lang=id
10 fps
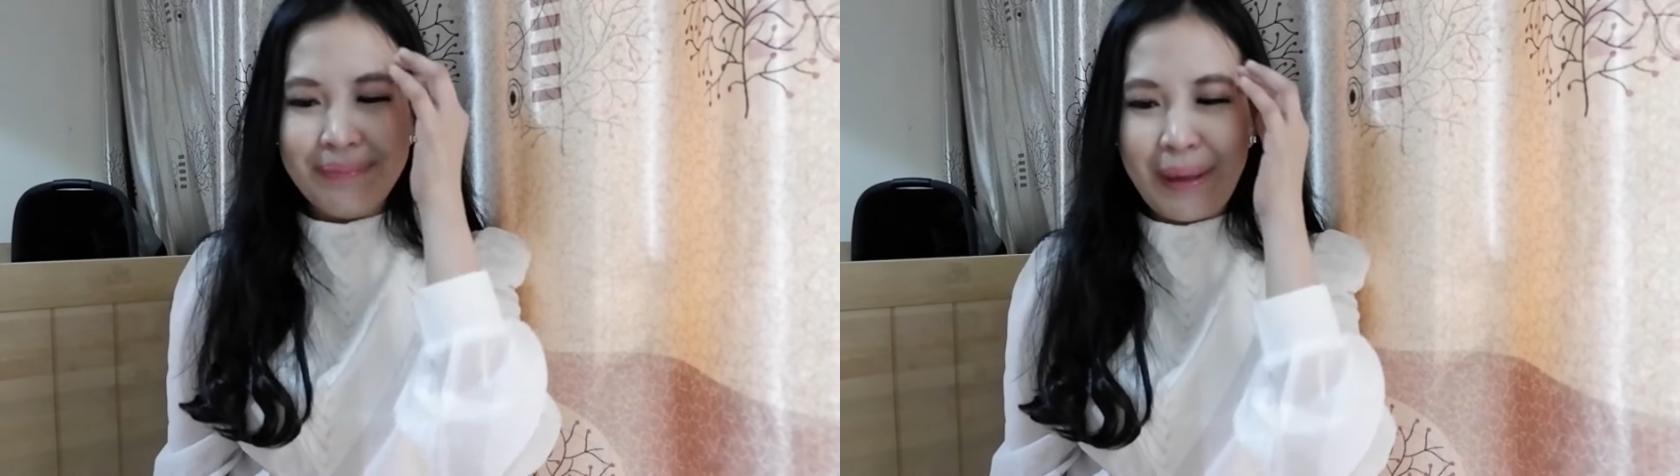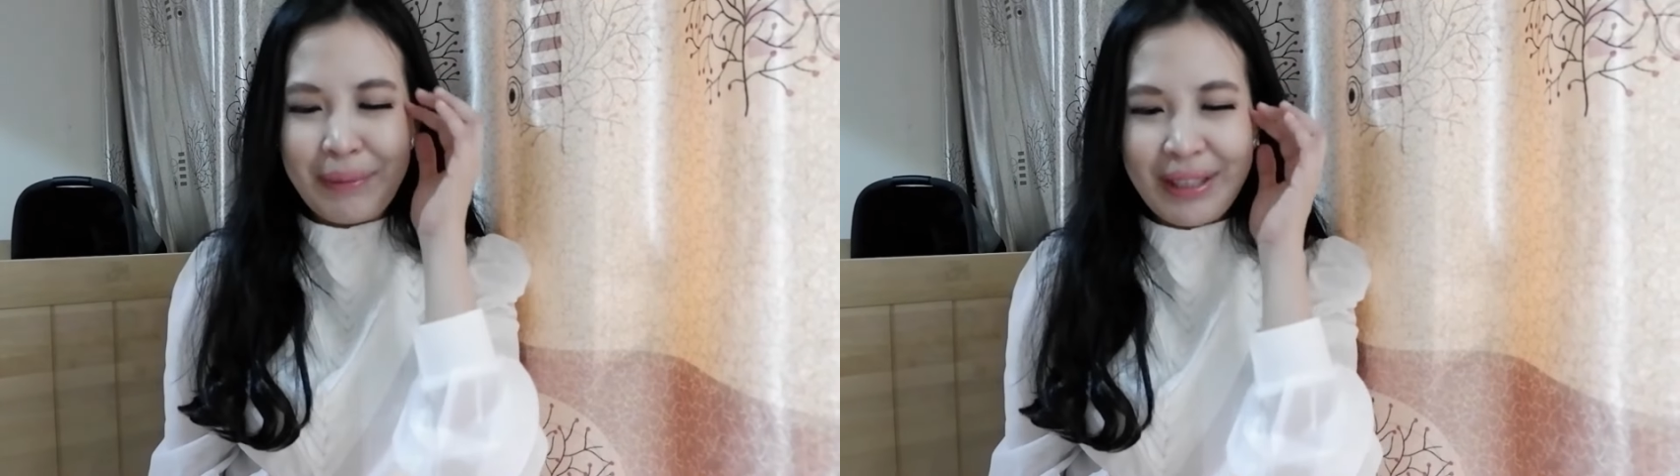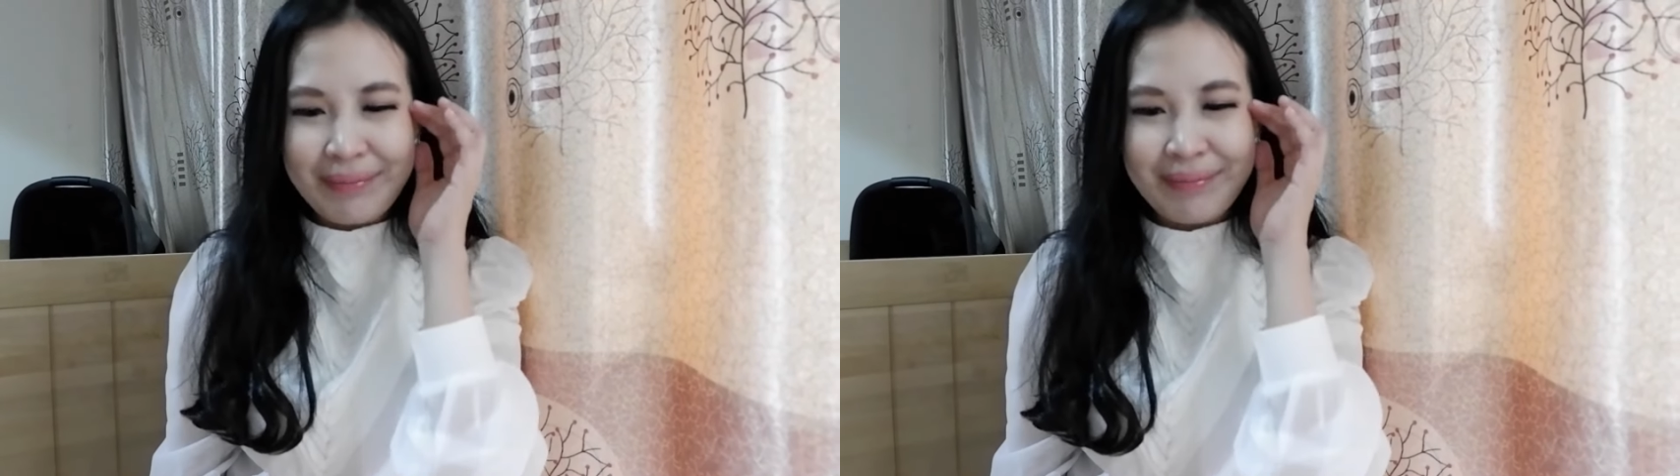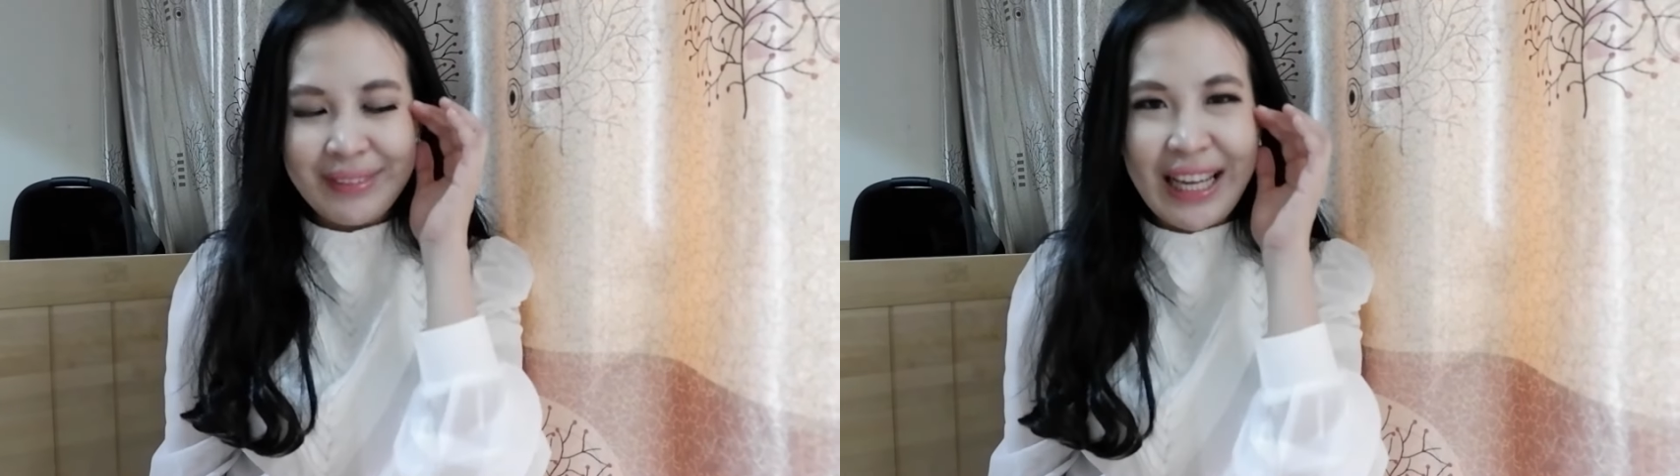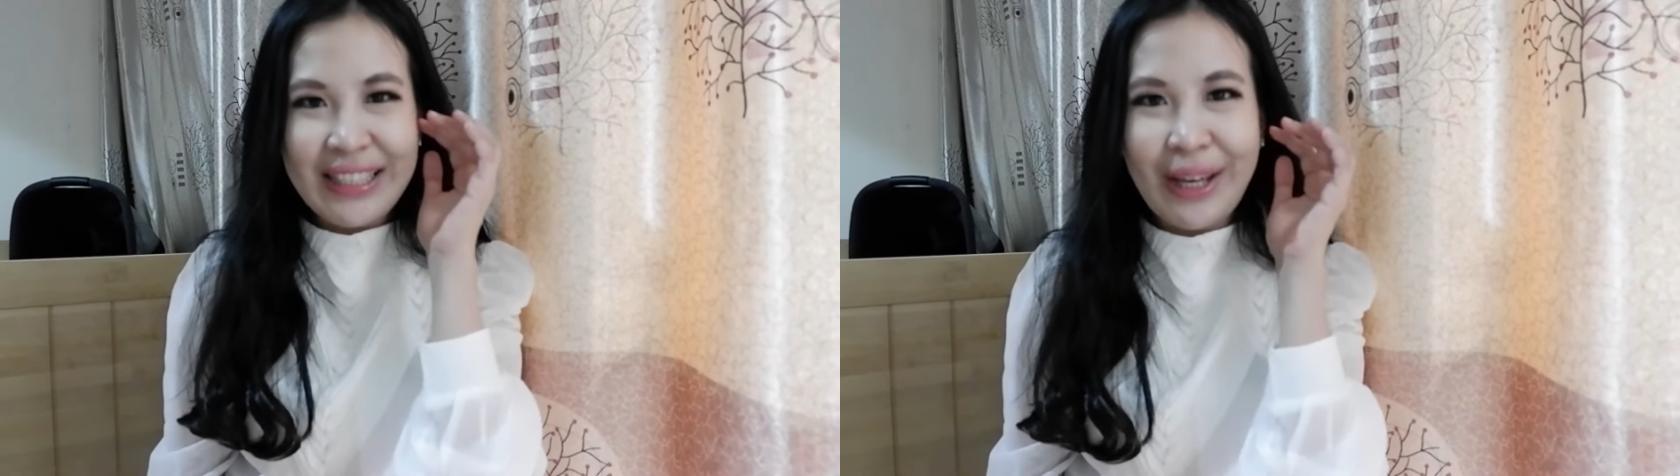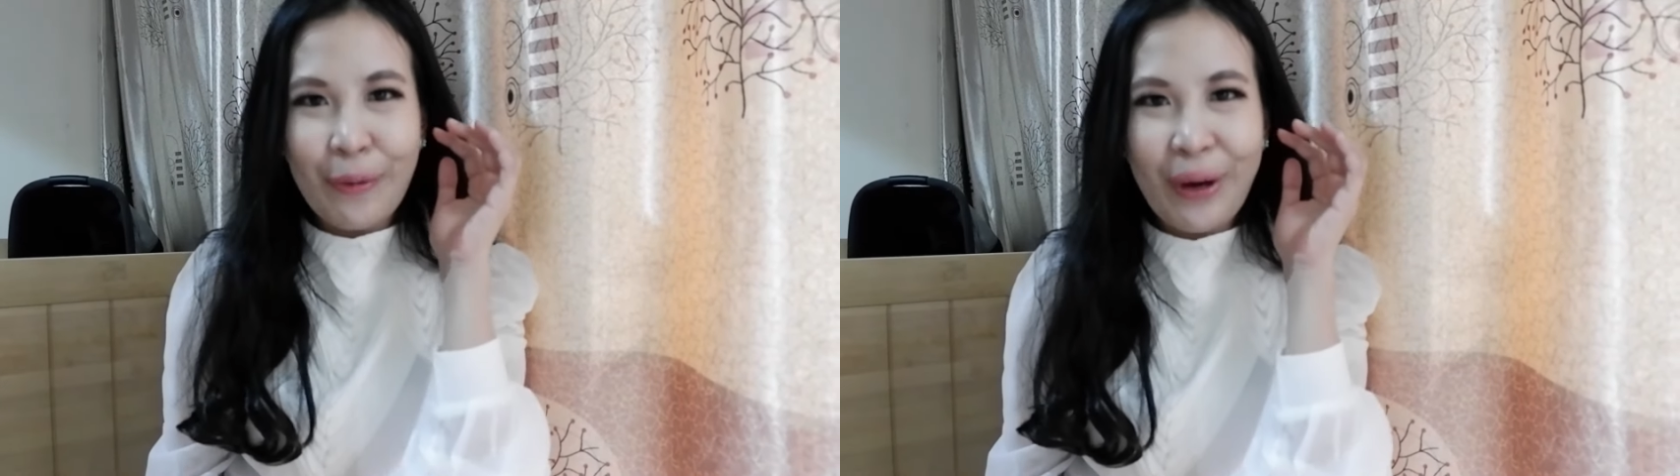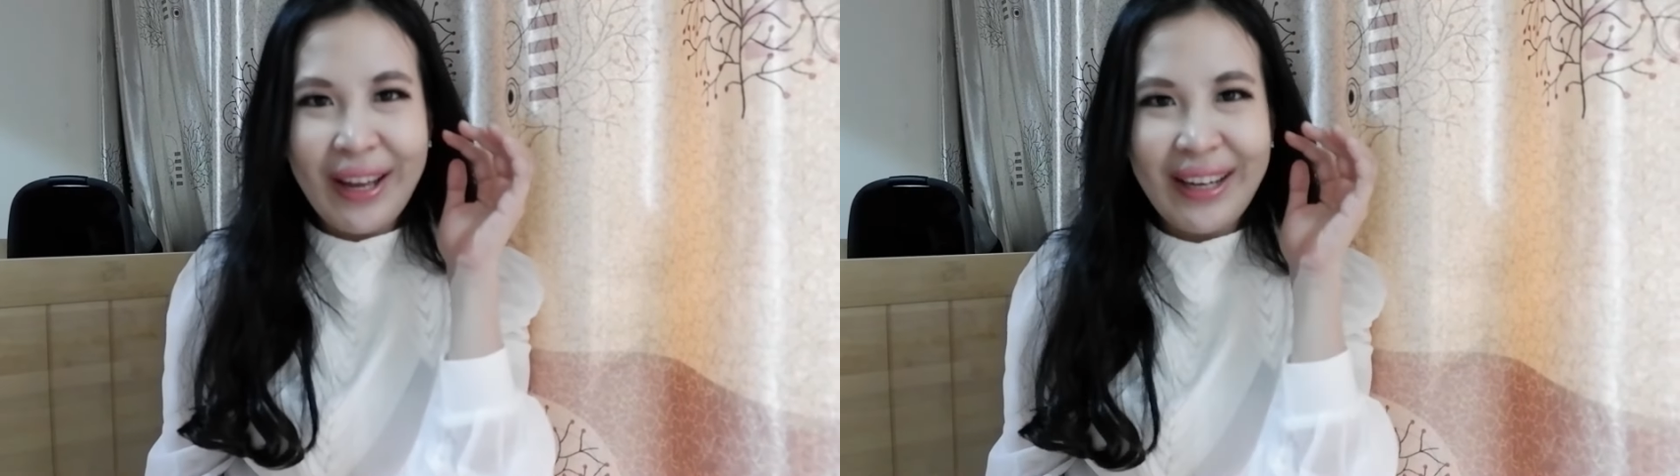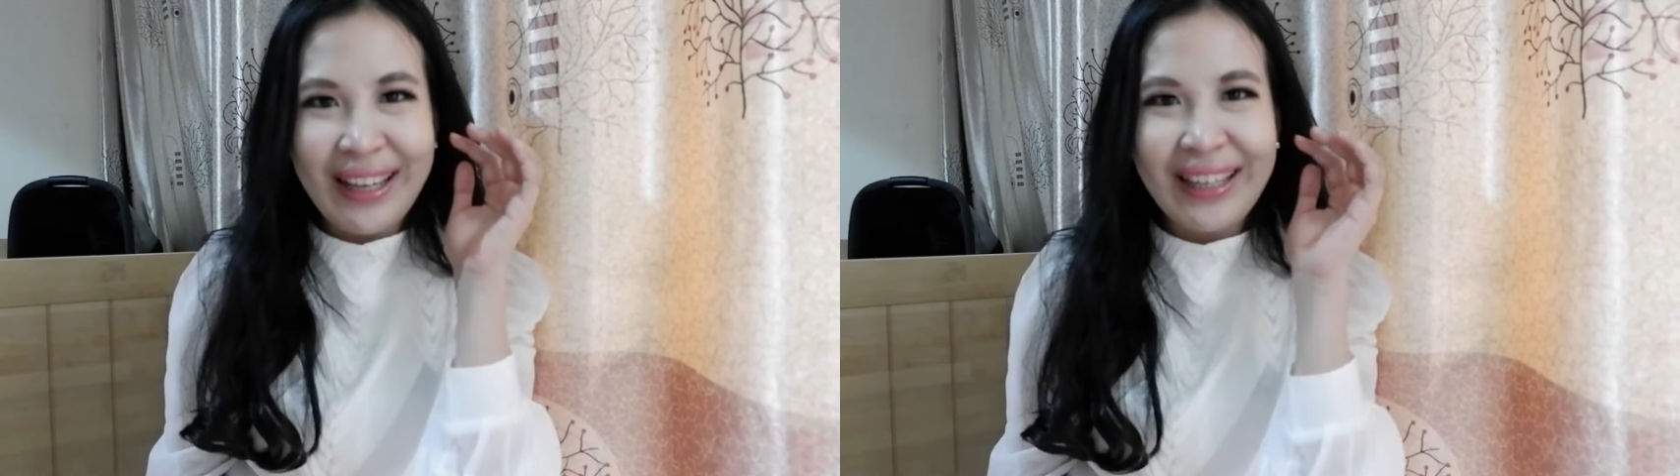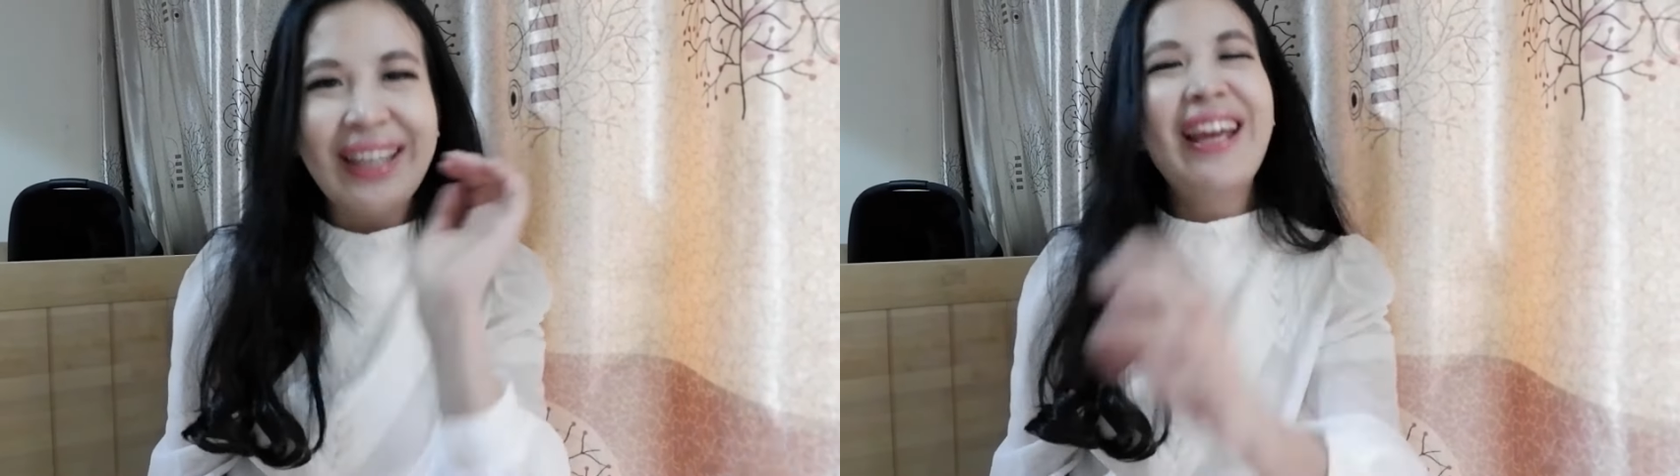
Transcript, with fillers: Mami jangan-jangan gue ada lagi